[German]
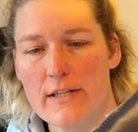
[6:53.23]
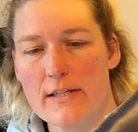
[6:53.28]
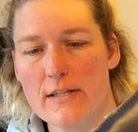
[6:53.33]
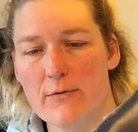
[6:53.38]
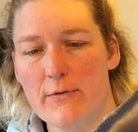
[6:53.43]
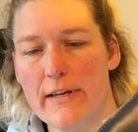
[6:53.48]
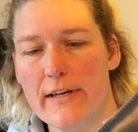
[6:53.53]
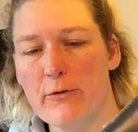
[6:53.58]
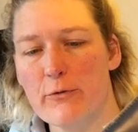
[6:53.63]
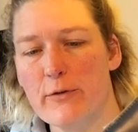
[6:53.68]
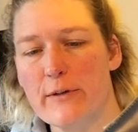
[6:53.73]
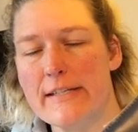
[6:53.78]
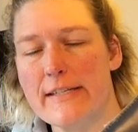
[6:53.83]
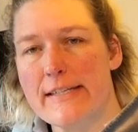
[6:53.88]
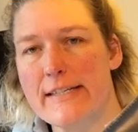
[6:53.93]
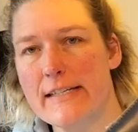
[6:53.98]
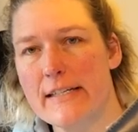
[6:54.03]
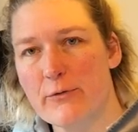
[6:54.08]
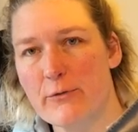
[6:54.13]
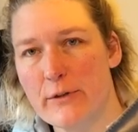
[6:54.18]
Deswegen
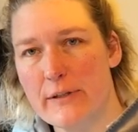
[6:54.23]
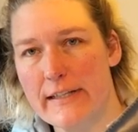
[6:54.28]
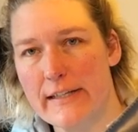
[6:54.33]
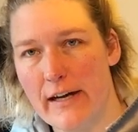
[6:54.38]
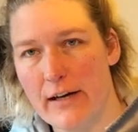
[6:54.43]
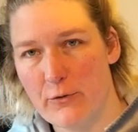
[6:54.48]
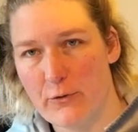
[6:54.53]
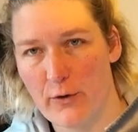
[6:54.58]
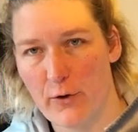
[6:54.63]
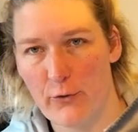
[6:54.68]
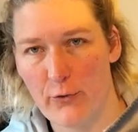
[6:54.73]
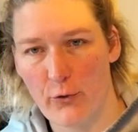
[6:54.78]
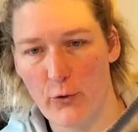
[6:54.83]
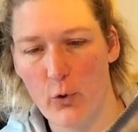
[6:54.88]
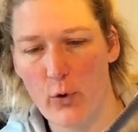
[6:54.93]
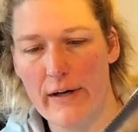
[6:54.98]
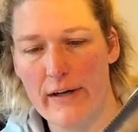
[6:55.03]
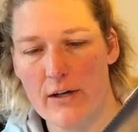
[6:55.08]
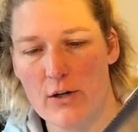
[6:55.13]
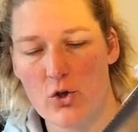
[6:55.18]
fixieren wir die einfach
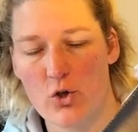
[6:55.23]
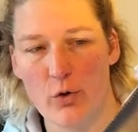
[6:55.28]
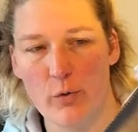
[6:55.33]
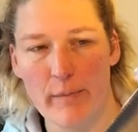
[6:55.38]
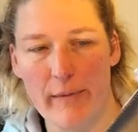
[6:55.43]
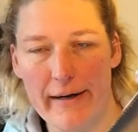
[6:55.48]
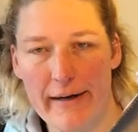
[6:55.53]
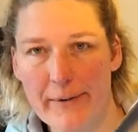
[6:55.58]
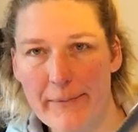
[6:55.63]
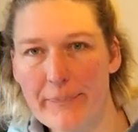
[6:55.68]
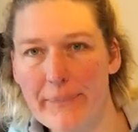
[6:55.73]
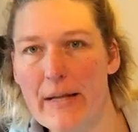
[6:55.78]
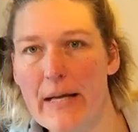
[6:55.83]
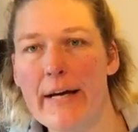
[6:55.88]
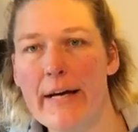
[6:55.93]
vorher schon mal.